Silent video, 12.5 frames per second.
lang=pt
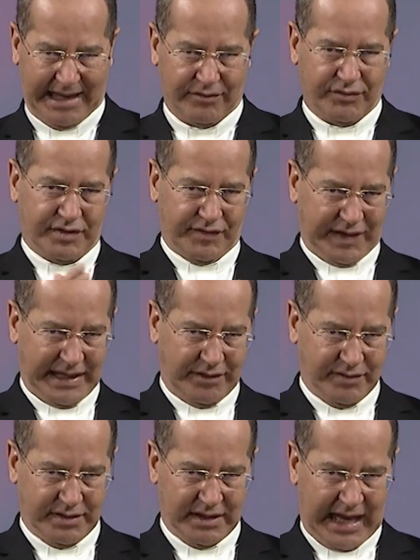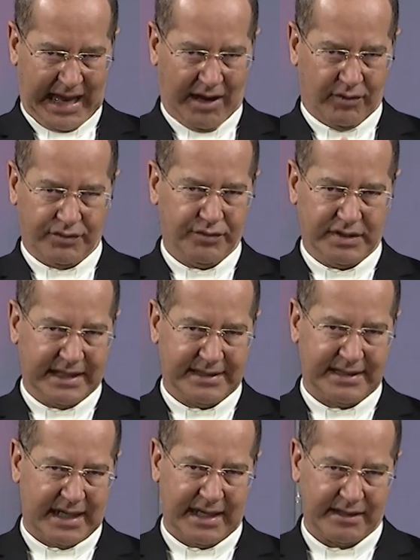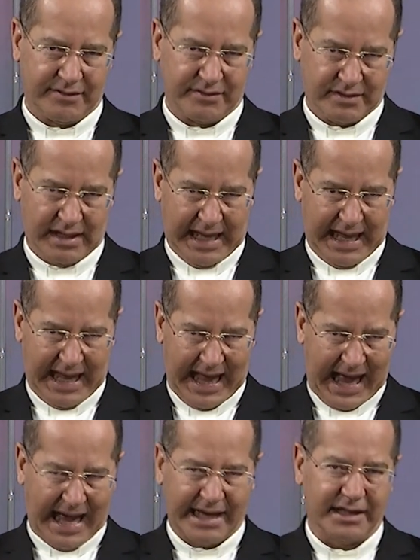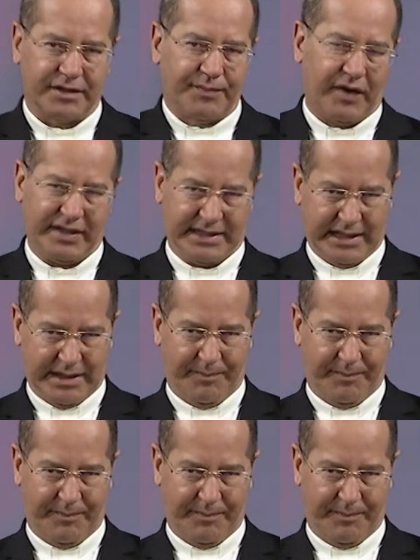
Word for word: Dos filhos ou dos estranhos? A resposta de